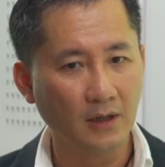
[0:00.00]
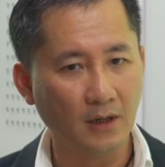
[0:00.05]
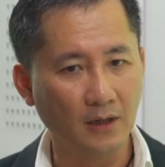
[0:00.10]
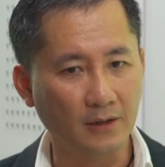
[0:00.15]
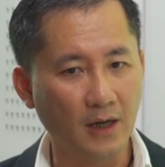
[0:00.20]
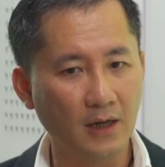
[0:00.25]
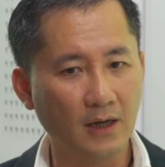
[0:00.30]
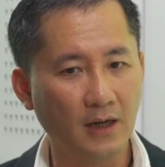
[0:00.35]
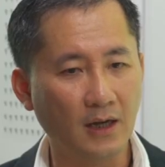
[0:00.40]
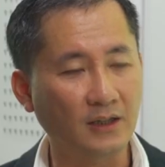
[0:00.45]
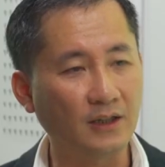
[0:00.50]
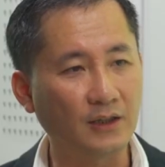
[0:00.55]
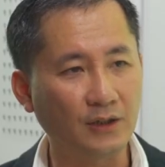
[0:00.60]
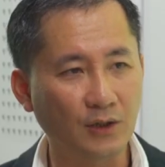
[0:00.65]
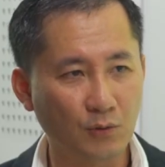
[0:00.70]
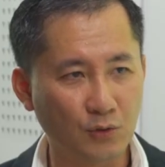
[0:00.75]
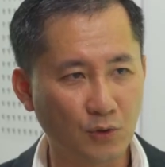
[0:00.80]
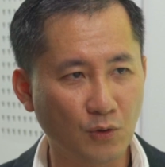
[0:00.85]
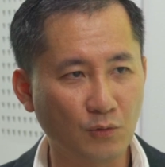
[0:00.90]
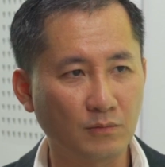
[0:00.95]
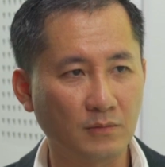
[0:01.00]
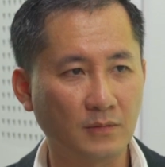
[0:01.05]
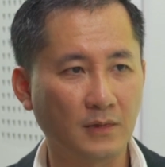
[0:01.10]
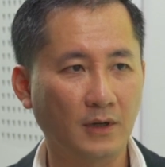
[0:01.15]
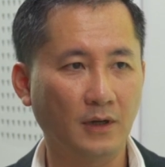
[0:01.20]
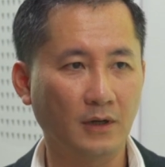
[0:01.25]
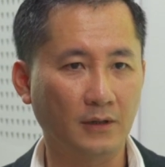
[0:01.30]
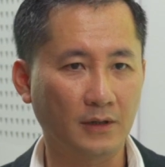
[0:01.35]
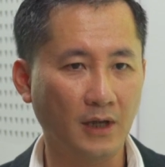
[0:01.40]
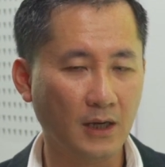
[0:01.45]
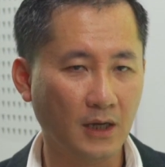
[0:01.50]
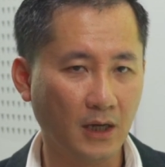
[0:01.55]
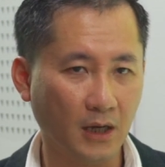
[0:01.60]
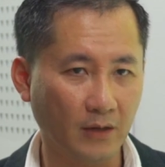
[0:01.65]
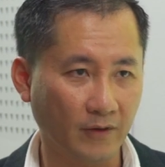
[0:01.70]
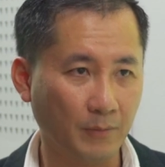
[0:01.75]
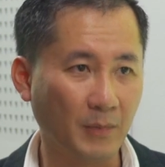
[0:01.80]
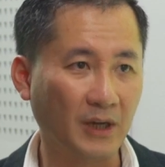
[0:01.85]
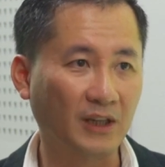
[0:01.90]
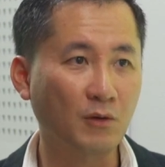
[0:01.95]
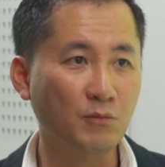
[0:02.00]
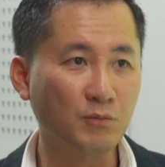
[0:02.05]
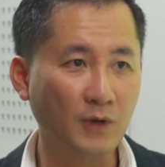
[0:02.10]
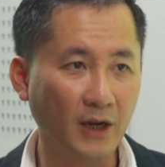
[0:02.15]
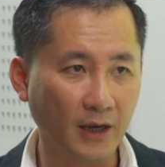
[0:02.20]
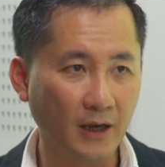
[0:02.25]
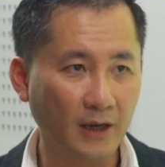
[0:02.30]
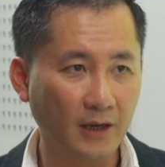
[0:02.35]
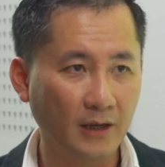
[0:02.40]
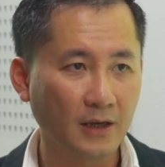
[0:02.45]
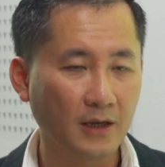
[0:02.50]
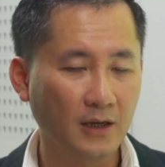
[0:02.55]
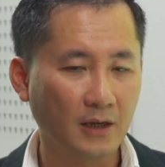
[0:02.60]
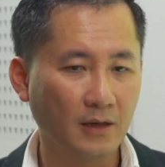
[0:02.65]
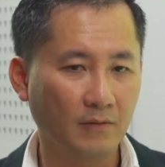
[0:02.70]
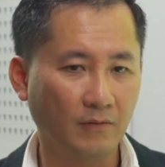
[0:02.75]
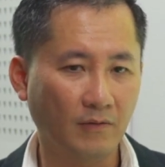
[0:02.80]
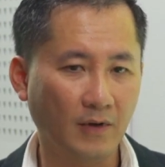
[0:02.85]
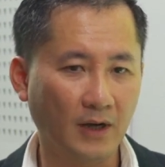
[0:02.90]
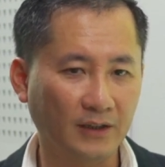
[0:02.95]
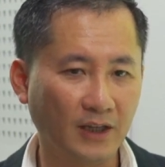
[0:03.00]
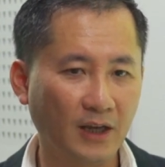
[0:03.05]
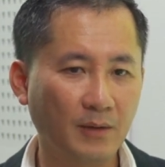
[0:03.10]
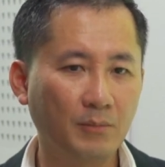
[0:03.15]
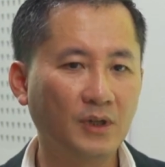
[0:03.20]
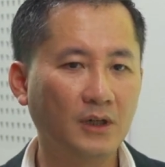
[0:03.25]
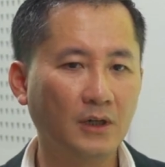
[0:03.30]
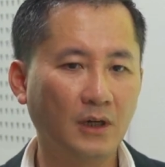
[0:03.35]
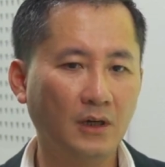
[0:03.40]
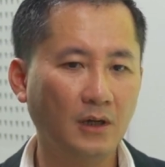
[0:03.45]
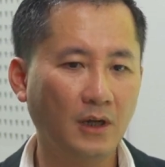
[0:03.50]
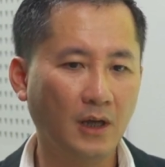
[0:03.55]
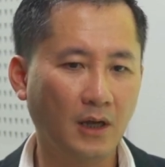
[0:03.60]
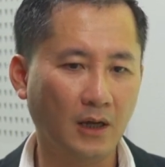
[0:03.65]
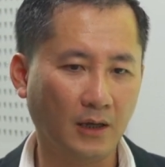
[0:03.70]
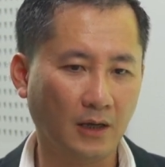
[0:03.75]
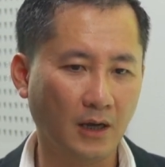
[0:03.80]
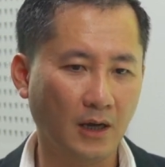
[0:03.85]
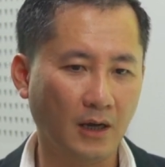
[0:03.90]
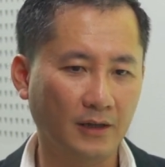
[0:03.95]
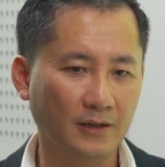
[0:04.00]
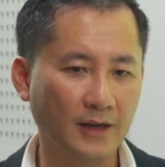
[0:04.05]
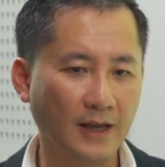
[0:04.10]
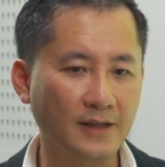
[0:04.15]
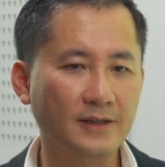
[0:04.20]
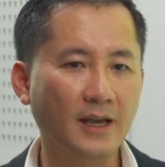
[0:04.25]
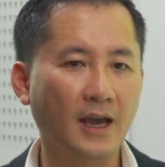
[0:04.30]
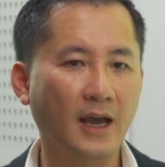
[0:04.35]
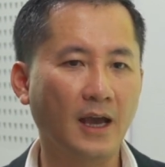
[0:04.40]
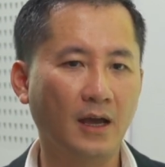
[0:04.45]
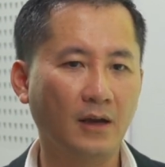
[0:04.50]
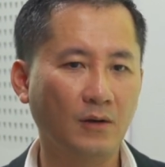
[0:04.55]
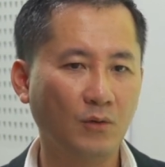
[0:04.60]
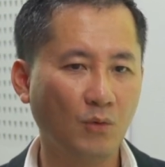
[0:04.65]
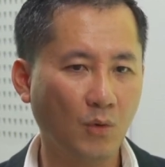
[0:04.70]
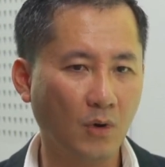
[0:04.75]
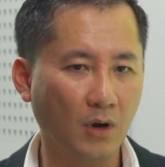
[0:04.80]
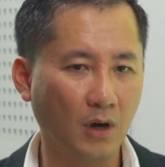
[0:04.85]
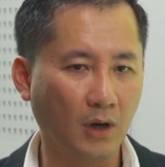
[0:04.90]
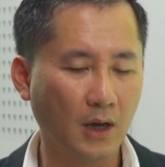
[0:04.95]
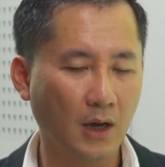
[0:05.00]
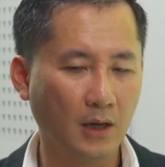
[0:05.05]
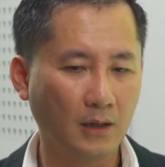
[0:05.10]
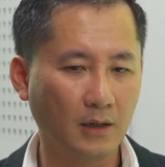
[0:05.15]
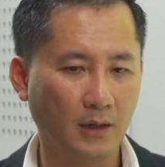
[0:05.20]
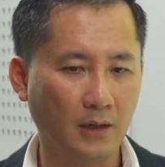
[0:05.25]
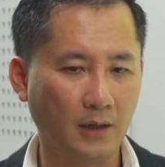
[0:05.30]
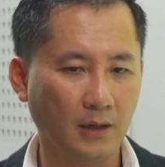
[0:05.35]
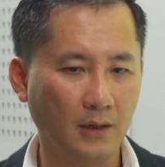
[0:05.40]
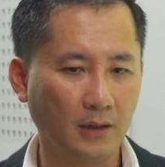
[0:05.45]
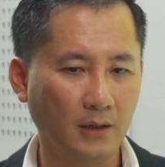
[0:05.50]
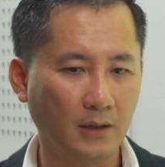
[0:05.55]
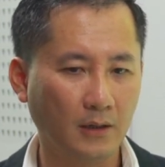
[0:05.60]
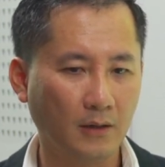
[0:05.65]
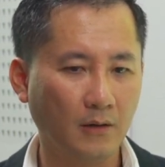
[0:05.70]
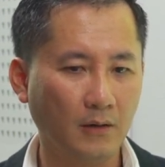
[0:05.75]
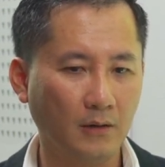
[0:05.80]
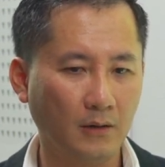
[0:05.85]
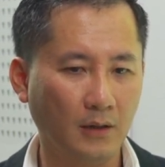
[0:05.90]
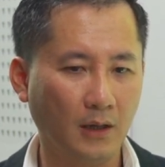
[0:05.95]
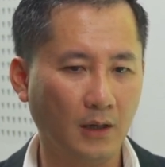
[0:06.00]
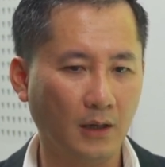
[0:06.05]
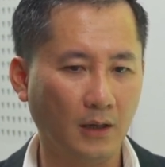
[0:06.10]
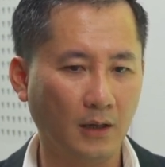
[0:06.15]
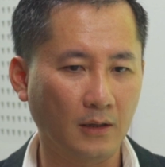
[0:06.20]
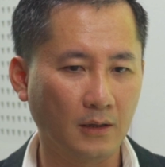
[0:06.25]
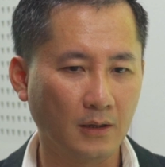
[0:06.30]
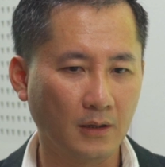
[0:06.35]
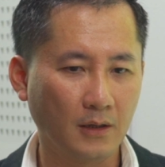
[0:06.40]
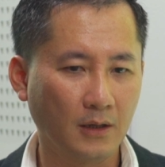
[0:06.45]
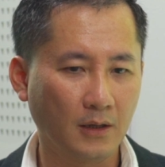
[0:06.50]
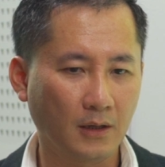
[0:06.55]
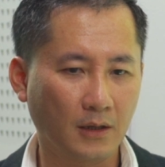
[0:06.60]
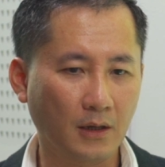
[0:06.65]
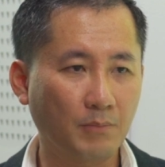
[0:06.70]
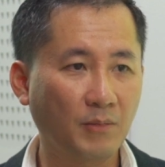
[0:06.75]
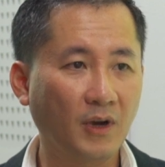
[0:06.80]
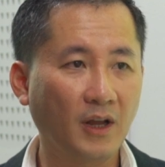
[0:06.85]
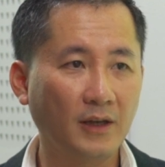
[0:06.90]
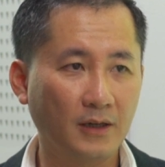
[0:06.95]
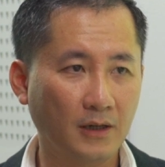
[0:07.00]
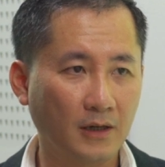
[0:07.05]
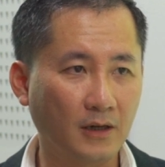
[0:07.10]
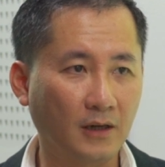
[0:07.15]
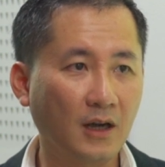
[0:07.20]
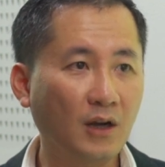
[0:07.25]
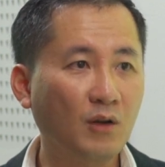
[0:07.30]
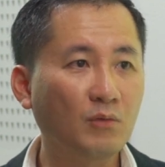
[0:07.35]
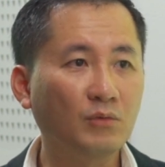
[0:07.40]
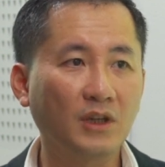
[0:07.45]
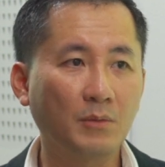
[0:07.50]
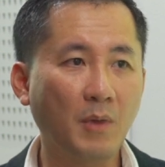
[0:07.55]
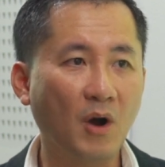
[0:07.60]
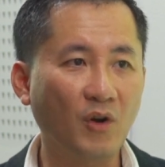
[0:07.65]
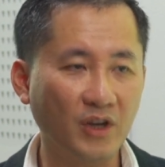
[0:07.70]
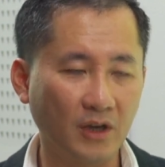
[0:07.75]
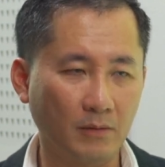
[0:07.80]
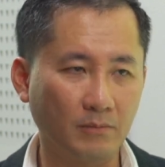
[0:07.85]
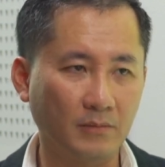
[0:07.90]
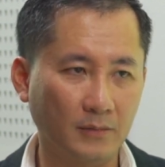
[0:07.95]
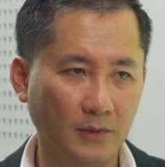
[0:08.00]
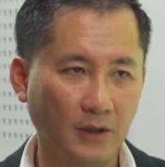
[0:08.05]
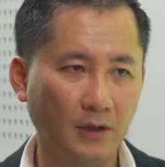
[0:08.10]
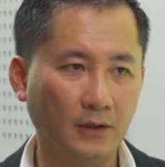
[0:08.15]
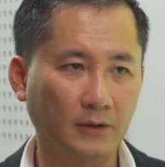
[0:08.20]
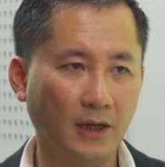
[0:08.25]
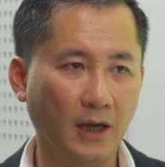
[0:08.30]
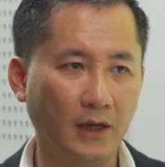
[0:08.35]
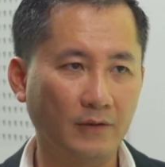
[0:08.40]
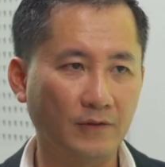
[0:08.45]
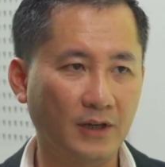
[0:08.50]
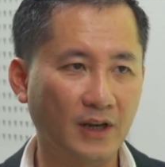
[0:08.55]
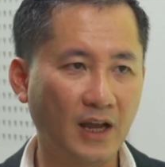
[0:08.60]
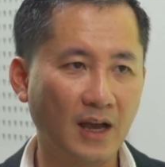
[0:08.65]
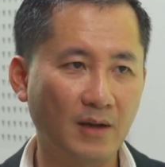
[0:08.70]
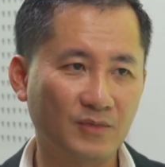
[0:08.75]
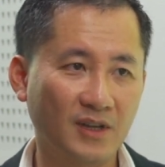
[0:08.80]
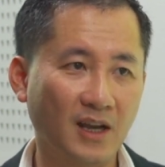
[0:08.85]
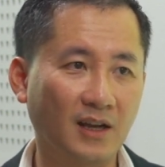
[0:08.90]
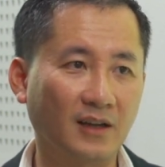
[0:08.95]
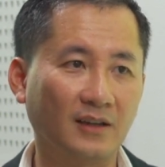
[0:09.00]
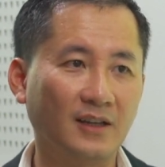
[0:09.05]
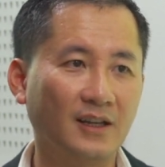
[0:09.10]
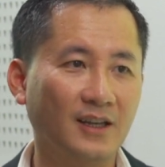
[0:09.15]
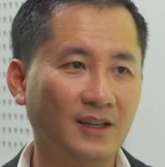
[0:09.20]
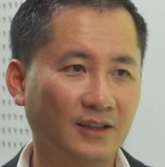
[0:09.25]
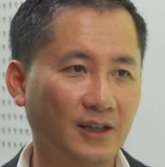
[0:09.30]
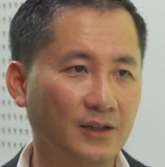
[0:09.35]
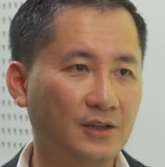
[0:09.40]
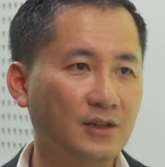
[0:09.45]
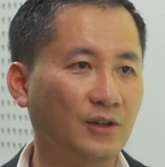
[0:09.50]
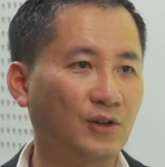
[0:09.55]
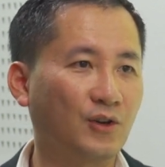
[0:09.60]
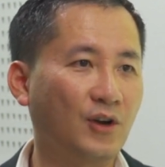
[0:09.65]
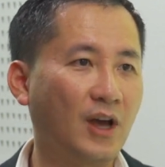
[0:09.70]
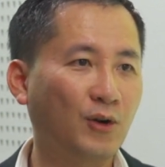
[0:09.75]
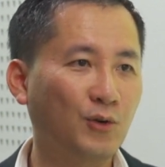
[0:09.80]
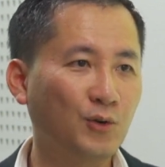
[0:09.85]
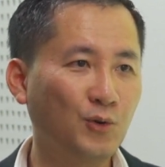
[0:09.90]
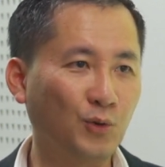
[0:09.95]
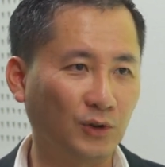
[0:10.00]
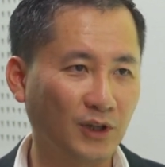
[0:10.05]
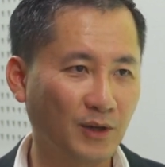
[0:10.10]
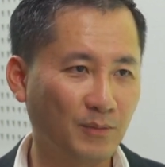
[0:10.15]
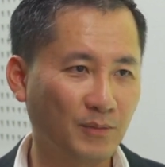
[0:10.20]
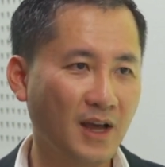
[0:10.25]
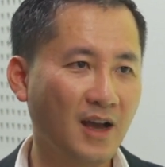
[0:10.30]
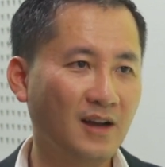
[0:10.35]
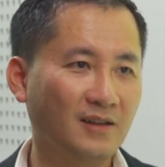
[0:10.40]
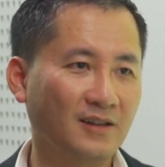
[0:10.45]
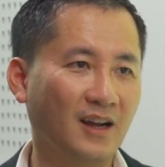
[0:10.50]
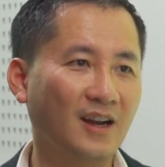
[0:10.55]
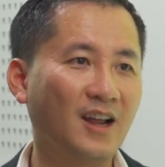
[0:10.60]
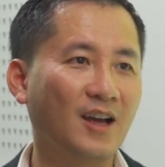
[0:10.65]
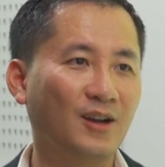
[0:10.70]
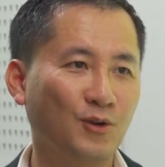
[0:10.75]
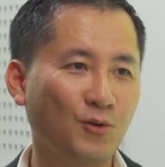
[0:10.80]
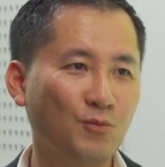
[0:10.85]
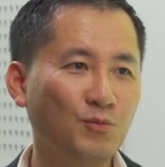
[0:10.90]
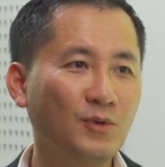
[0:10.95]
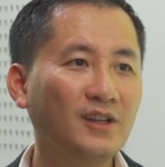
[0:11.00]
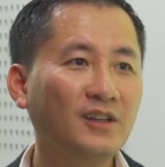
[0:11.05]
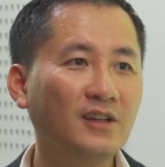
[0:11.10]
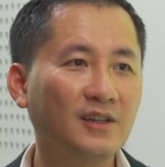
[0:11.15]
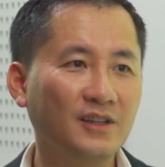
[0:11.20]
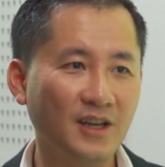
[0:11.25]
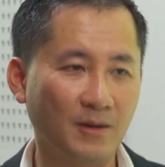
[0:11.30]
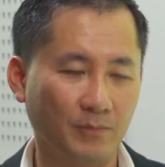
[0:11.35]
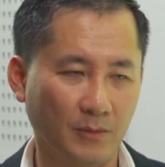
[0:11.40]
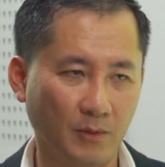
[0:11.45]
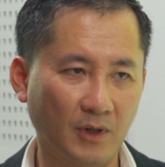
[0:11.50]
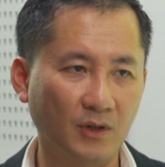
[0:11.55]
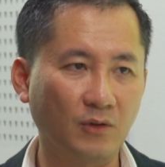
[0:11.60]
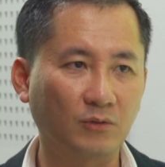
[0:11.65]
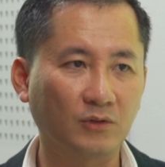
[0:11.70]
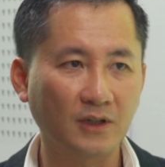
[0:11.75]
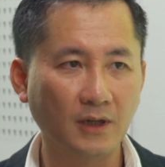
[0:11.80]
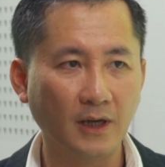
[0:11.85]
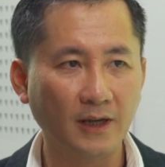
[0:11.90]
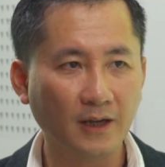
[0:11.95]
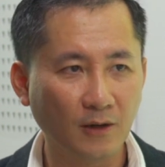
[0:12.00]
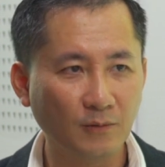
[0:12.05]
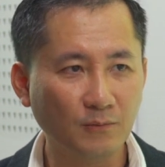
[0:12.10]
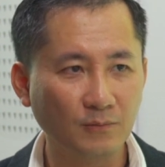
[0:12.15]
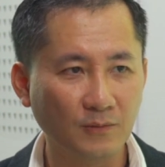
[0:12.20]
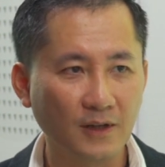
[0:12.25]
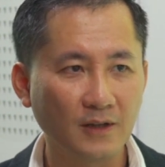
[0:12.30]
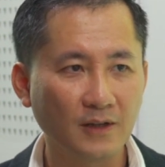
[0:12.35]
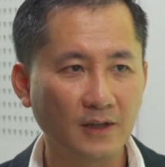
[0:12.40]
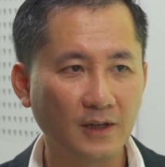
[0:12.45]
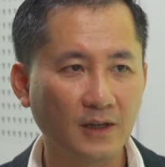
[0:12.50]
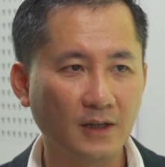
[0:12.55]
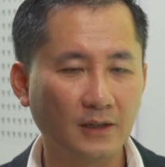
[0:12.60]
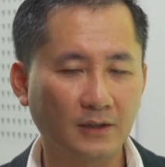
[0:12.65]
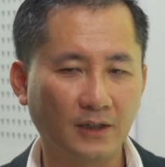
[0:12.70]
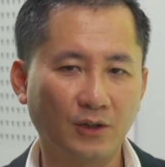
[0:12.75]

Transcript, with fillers: ở đây là người tiêu dùng ở đây là về mặt công nghệ và thêm nữa là cái đánh giá của các cái gọi là các player các công ty bảo hiểm ở tại Việt Nam rằng thị trường đã có đủ tiềm năng đã, đã đúng cái thời điểm để mà đầu tư hay không ừ.